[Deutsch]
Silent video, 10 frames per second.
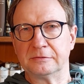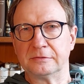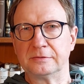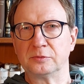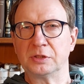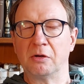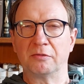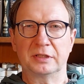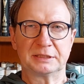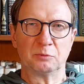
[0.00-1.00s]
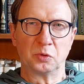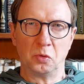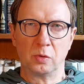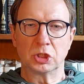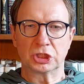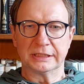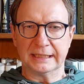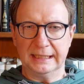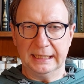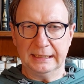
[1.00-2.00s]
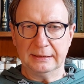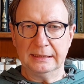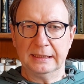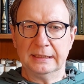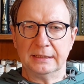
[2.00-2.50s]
und auch fast monologischen Reden,